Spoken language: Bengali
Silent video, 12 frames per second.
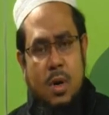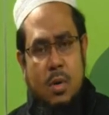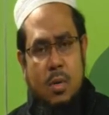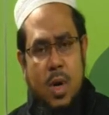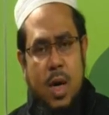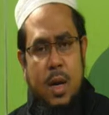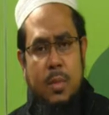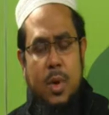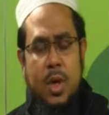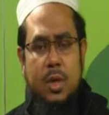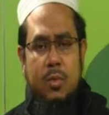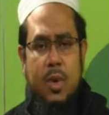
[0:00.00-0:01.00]
কোরআনে
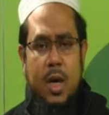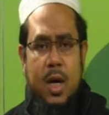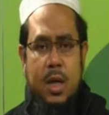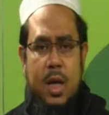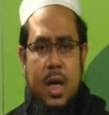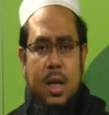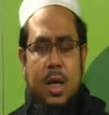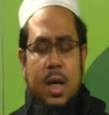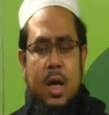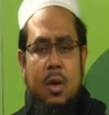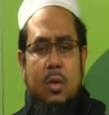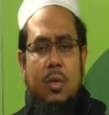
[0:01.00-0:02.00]
বলেছেন বলে কাদ
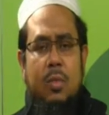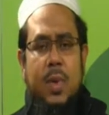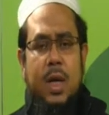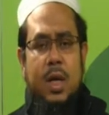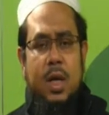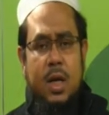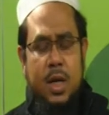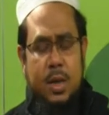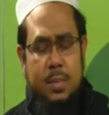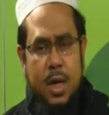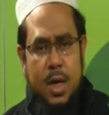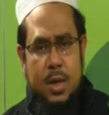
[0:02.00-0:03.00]
না লোকমান আল
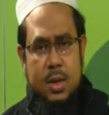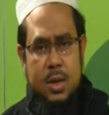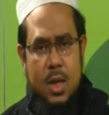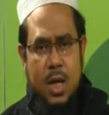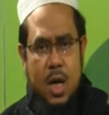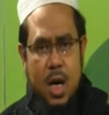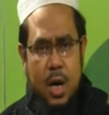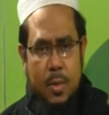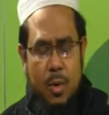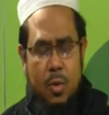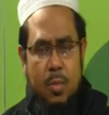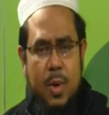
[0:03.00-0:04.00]
হেকমা
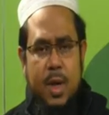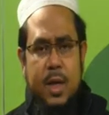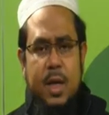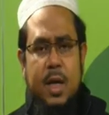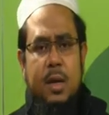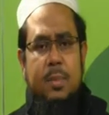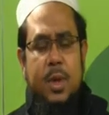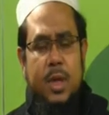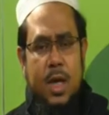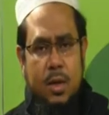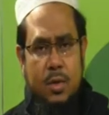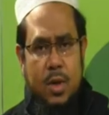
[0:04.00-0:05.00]
আমি লোকমানকে হেকমত
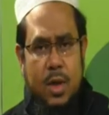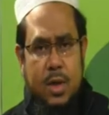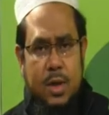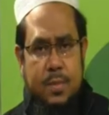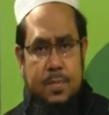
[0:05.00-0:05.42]
দান করেছি